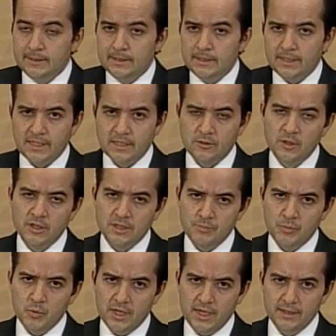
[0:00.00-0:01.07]
Las acciones
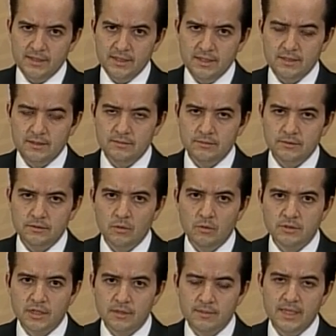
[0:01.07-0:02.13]
repugnantes
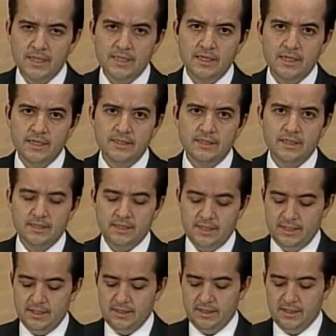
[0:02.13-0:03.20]
observadas en estas
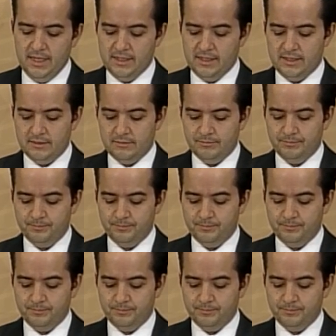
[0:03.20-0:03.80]
tres entidades